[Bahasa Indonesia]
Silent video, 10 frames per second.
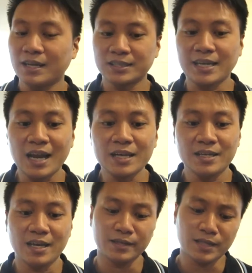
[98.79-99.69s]
Sekali lagi
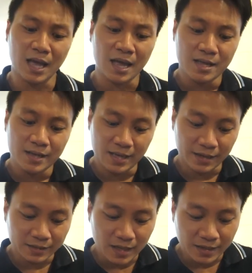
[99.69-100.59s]
yang kita yang
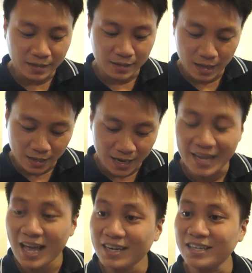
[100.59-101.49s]
kita
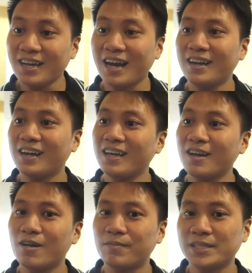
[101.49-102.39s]
layani
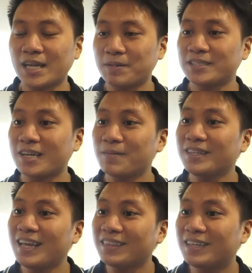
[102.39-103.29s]
adalah segmen-segmen
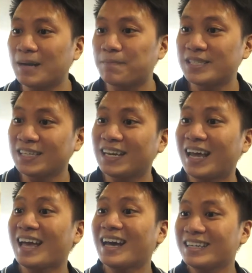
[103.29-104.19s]
yang tidak bisa
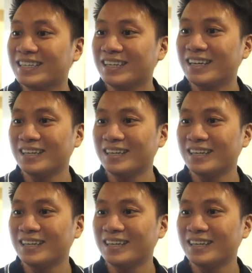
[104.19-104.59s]
dilayani